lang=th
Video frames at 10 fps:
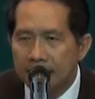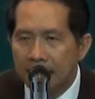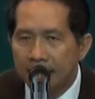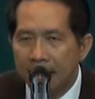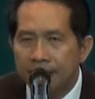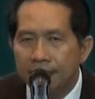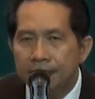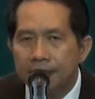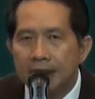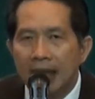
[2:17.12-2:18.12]
สถาบัน
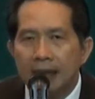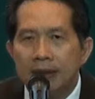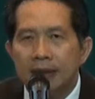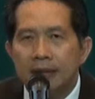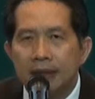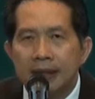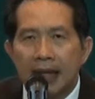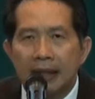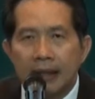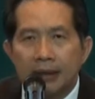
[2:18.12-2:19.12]
วิจัยวิทยา
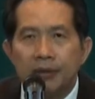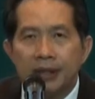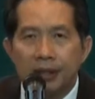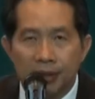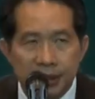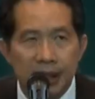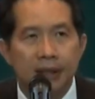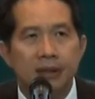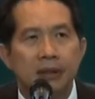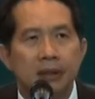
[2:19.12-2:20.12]
ศาสตร์ เทคโนโลยีของจี
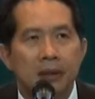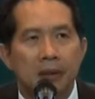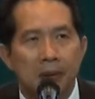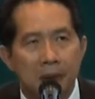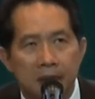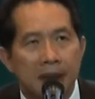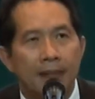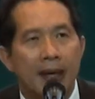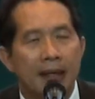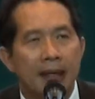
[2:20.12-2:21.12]
นโอ้โหส
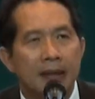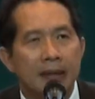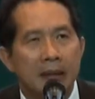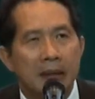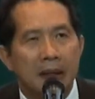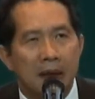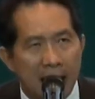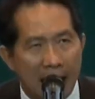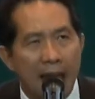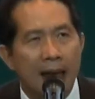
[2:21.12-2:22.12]
ถาบันนั้นเขา
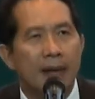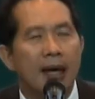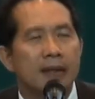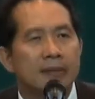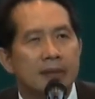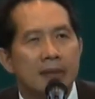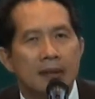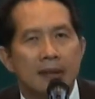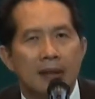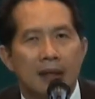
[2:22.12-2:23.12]
แข็งแรงมาก
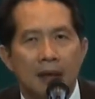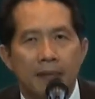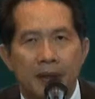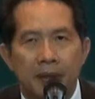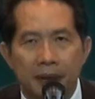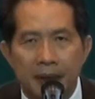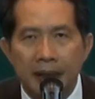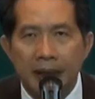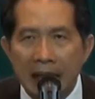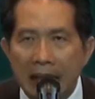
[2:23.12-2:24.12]
เขาเป็นคน
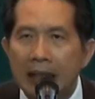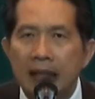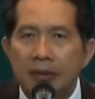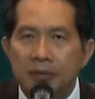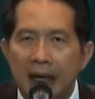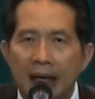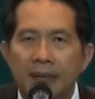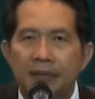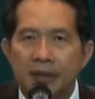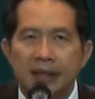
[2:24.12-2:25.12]
ที่หลีดเลยอุตสาหก
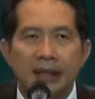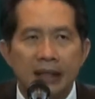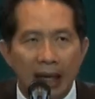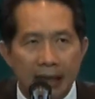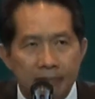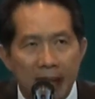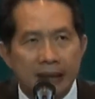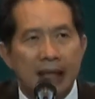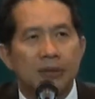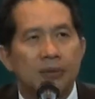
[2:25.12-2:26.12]
รรมของจีนทั้งหลายมา
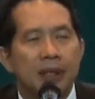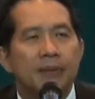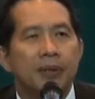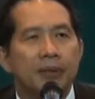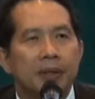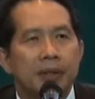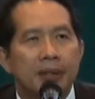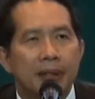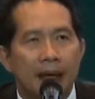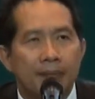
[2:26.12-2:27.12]
จากตรงนี้หมด
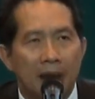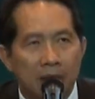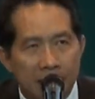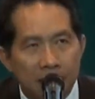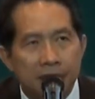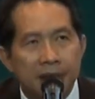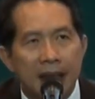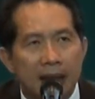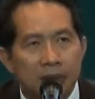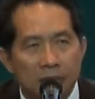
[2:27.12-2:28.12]
นะครับ เอาเทคโนโลยี
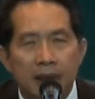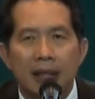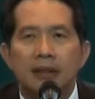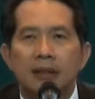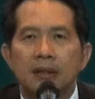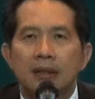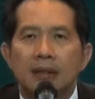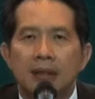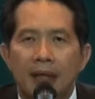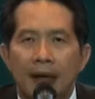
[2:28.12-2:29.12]
จากตรงนี้
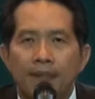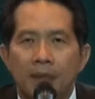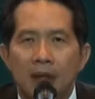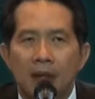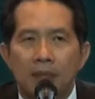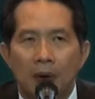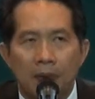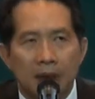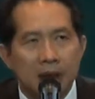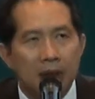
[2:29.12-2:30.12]
นะครับ ผม
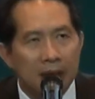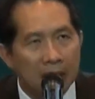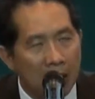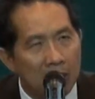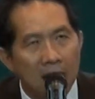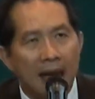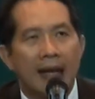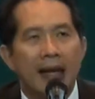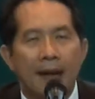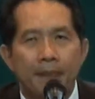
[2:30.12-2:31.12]
ก็เชื่อว่า เราก็
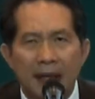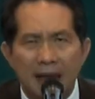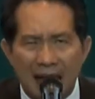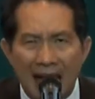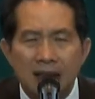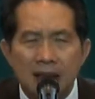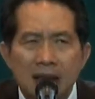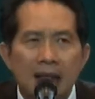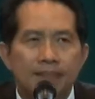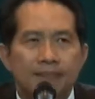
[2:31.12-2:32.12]
แข็งแรงเพียงแต่การ
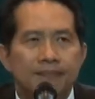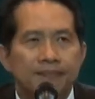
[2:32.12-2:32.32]
เชื่อม